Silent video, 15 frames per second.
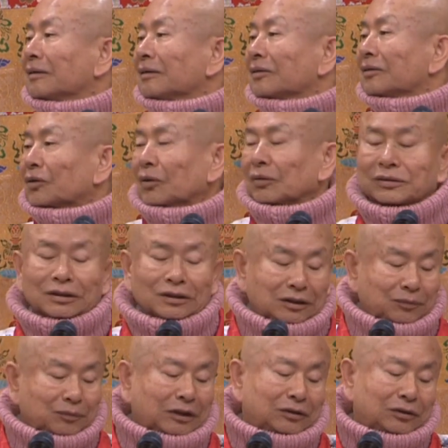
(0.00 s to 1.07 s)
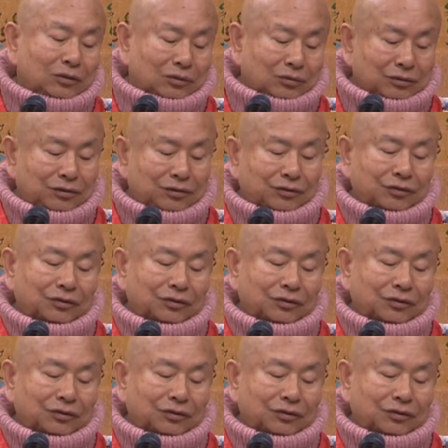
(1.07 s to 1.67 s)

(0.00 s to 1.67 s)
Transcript: 所以这里面有十